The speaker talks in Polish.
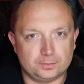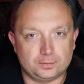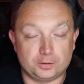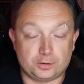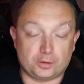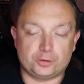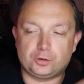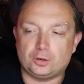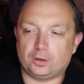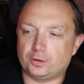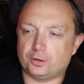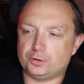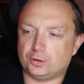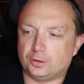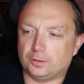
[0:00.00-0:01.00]
Jeżeli chodzi, o,
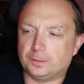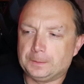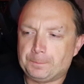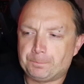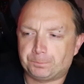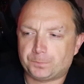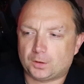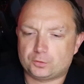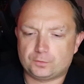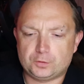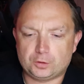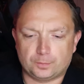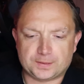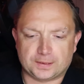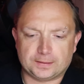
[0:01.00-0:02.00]
chodzi o
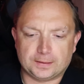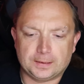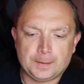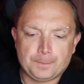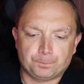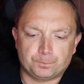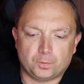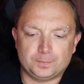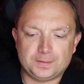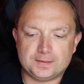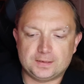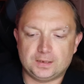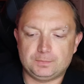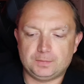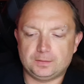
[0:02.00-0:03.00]
oczywiście o obsadę, bo między
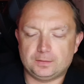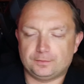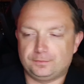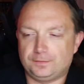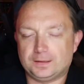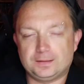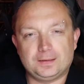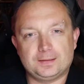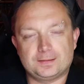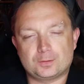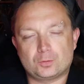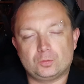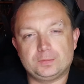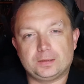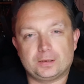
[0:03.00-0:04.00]
innymi w jednej z
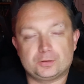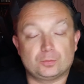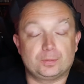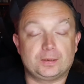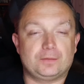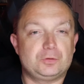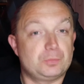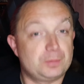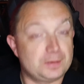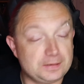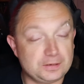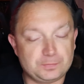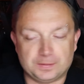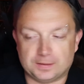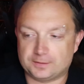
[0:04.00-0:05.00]
ról miała się pojawić Britney
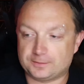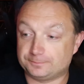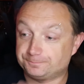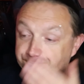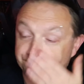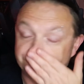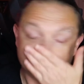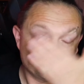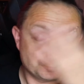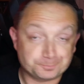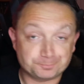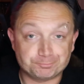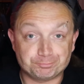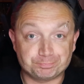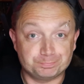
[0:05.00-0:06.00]
Spears.
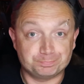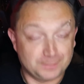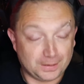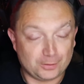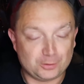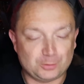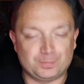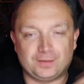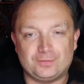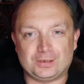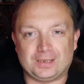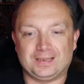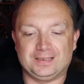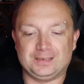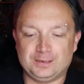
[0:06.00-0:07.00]
Miała się pojawić,
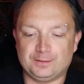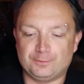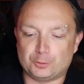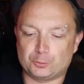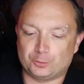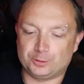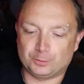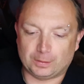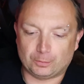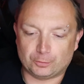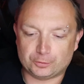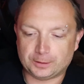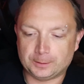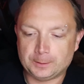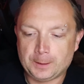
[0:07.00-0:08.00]
ale nie wyszło, nie udało
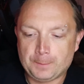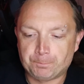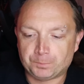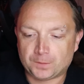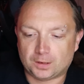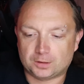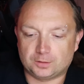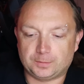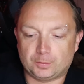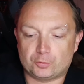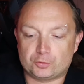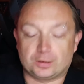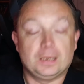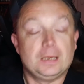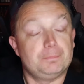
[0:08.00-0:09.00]
się. Kto miał
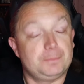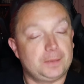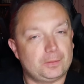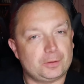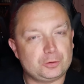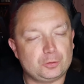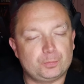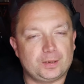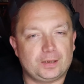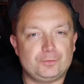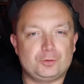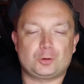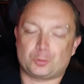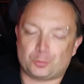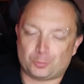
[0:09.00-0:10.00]
jeszcze? Miała się
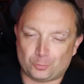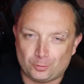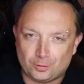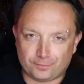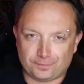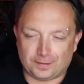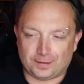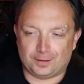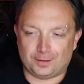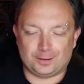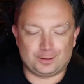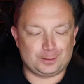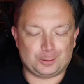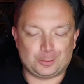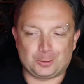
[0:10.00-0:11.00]
pojawić królowa
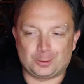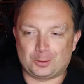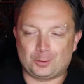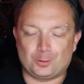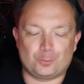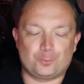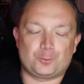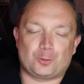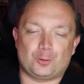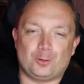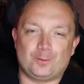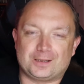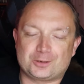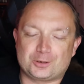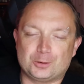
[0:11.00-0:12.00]
horrorów,
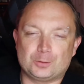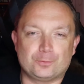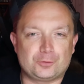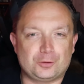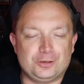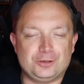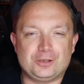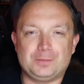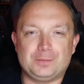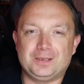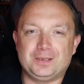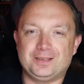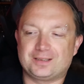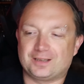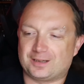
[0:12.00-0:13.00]
królowa krzyków, czyli Jamie
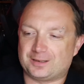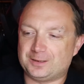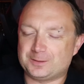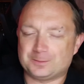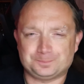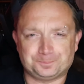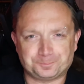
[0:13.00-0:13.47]
Lee Curtis.